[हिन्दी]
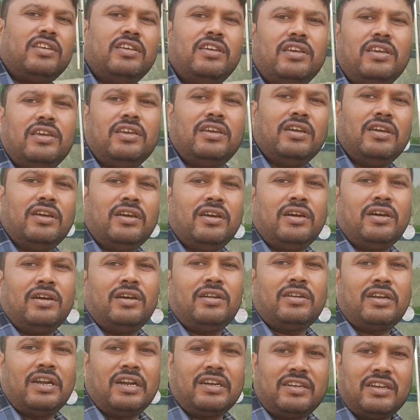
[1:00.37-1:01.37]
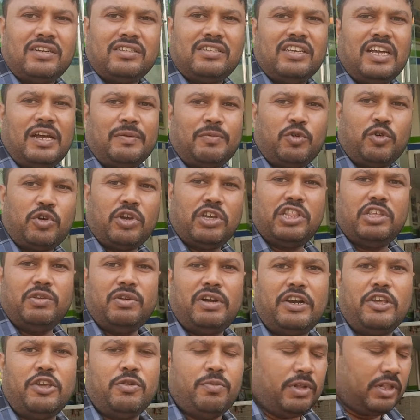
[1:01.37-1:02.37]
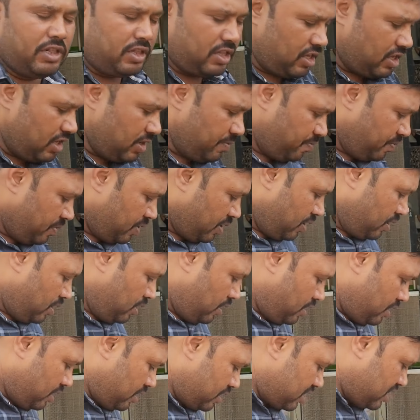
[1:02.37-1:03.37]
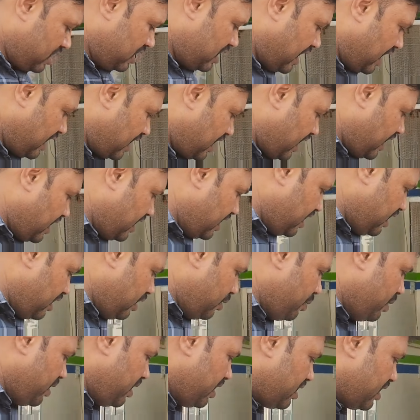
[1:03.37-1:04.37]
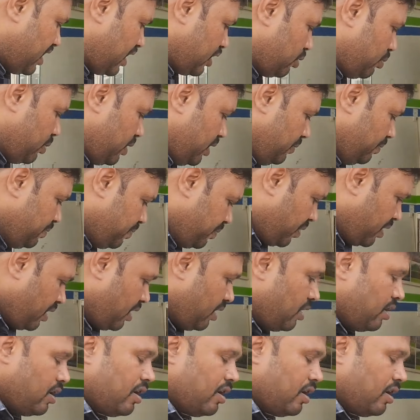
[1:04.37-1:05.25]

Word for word: इसे ट्रैक्टर से आपको खेती बाड़ी में मिलती हैं इसकी जानकारी के लिए मेरे साथ में